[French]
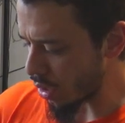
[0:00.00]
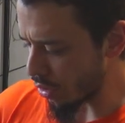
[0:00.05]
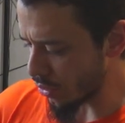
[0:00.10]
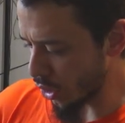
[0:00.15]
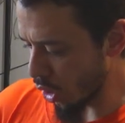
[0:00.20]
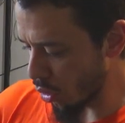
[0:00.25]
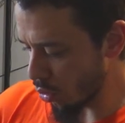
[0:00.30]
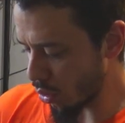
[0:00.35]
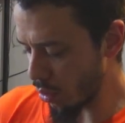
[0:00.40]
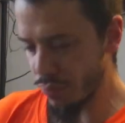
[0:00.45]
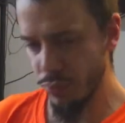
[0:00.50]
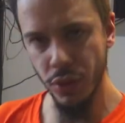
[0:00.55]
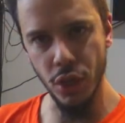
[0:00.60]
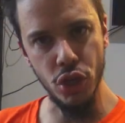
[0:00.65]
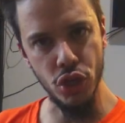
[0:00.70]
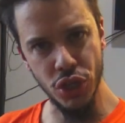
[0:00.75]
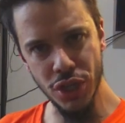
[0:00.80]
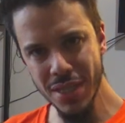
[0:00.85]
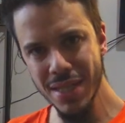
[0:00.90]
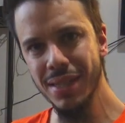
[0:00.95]
Donc,
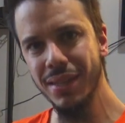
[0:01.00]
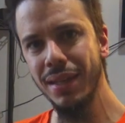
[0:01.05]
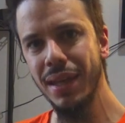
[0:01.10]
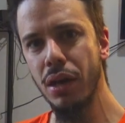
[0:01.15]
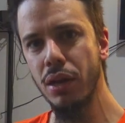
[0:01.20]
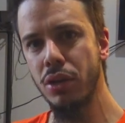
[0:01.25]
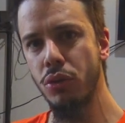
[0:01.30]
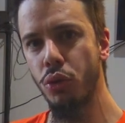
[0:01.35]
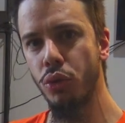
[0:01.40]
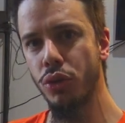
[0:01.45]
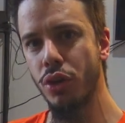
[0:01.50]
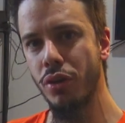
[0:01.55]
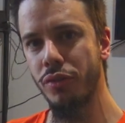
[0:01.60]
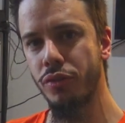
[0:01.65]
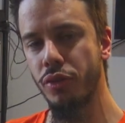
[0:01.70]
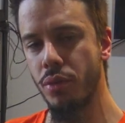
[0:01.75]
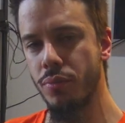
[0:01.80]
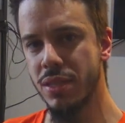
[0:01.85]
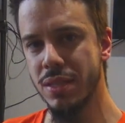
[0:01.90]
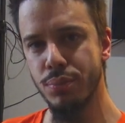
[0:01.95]
j'ai seté la Hero 9
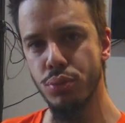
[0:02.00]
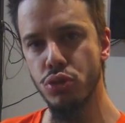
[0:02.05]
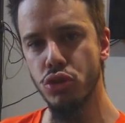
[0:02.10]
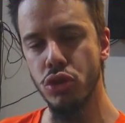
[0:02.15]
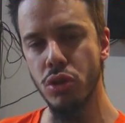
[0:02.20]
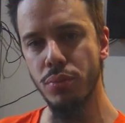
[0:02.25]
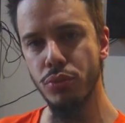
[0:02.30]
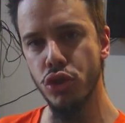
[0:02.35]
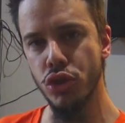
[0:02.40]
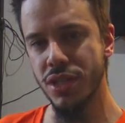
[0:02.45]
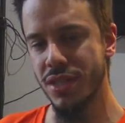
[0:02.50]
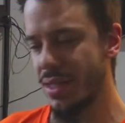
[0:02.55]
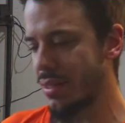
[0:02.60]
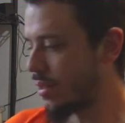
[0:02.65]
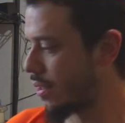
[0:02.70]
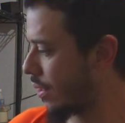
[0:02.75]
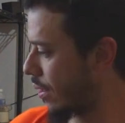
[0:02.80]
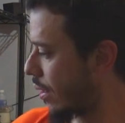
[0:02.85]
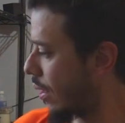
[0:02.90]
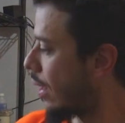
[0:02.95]
un petit peu comme je
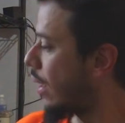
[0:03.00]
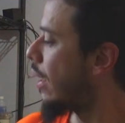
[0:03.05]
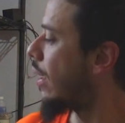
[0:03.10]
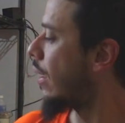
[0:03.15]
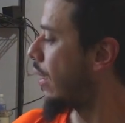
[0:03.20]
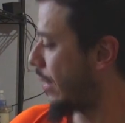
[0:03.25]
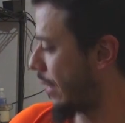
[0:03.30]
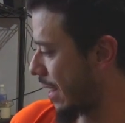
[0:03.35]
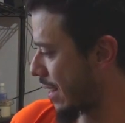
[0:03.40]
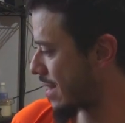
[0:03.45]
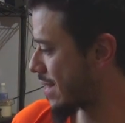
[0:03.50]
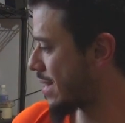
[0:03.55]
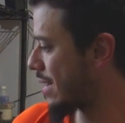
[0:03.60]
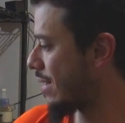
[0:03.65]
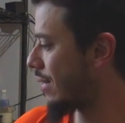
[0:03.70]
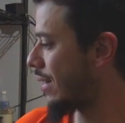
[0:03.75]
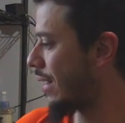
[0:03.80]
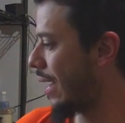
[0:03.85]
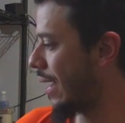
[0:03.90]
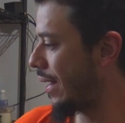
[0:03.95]
setais la
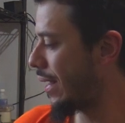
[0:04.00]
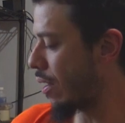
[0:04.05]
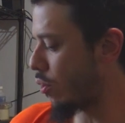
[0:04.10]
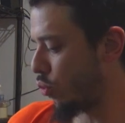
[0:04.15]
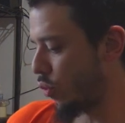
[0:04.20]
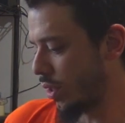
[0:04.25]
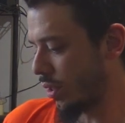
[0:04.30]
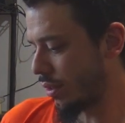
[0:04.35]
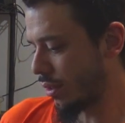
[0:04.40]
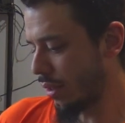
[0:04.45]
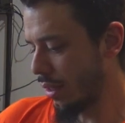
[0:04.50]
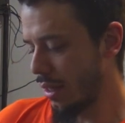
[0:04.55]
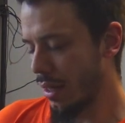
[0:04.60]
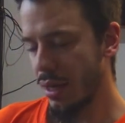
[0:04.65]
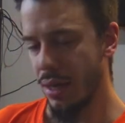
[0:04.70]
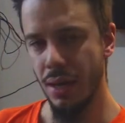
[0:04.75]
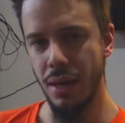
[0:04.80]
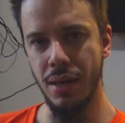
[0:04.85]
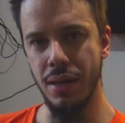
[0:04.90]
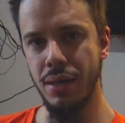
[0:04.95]
7 et la 8.
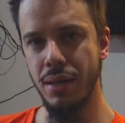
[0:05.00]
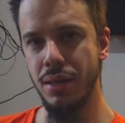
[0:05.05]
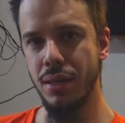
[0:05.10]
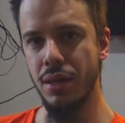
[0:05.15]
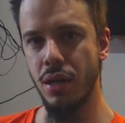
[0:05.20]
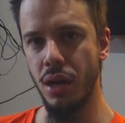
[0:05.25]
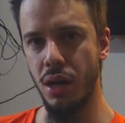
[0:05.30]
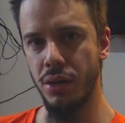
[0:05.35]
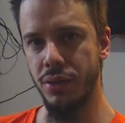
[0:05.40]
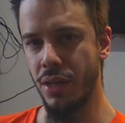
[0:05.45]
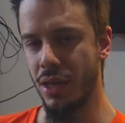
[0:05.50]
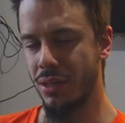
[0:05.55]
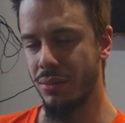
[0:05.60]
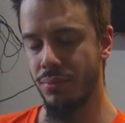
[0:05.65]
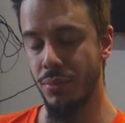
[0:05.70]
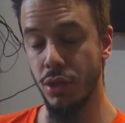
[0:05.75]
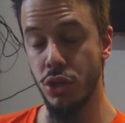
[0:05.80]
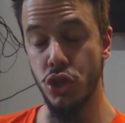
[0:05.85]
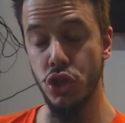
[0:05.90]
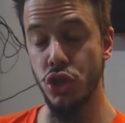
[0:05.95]
Et
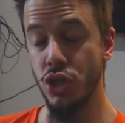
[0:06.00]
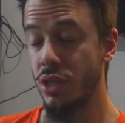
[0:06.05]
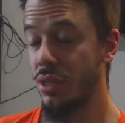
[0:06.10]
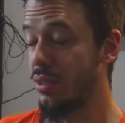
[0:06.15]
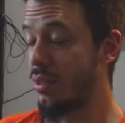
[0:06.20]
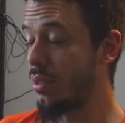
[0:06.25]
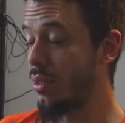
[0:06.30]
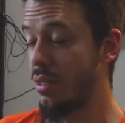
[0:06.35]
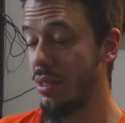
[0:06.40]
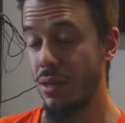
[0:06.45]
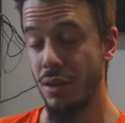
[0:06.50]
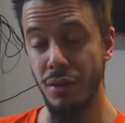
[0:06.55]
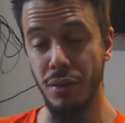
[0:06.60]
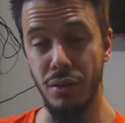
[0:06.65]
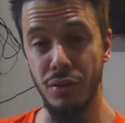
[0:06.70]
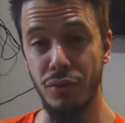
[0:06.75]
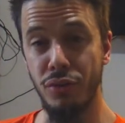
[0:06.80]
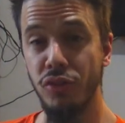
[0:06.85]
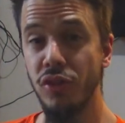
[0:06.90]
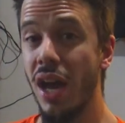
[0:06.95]
honnêtement, j'ai été
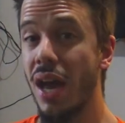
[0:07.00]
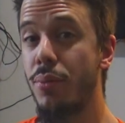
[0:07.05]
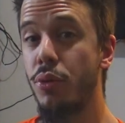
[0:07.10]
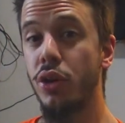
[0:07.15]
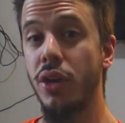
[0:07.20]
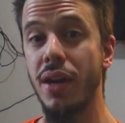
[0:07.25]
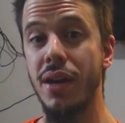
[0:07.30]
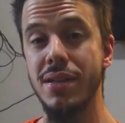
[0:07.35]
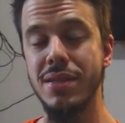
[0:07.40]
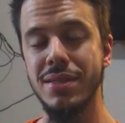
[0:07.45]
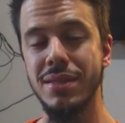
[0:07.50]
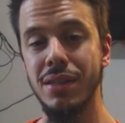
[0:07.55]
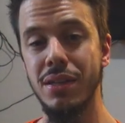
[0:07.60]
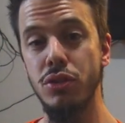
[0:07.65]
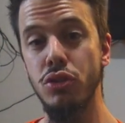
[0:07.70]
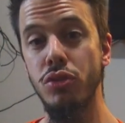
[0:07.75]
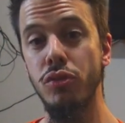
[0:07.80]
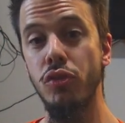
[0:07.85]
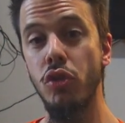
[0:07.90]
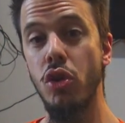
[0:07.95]
flabbergasté
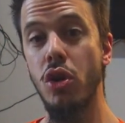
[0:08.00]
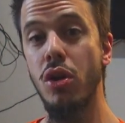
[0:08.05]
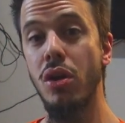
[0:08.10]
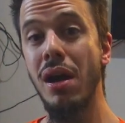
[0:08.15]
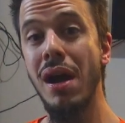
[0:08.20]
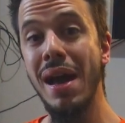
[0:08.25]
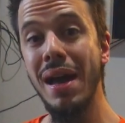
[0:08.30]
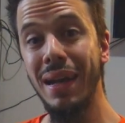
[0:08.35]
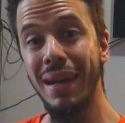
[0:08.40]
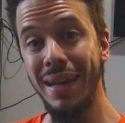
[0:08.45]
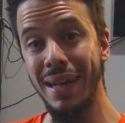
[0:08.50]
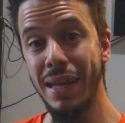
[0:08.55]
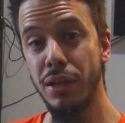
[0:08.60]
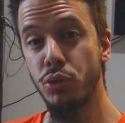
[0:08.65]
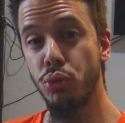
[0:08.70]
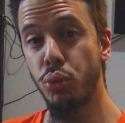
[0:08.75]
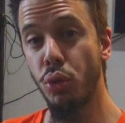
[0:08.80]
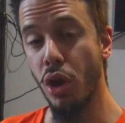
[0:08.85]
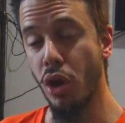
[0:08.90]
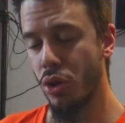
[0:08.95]
de voir les
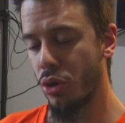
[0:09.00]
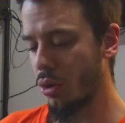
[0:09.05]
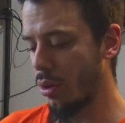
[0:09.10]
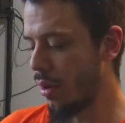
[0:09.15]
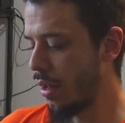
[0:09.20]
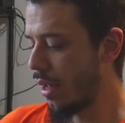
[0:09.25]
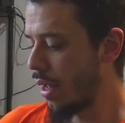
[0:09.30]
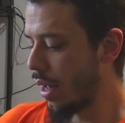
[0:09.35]
couleurs.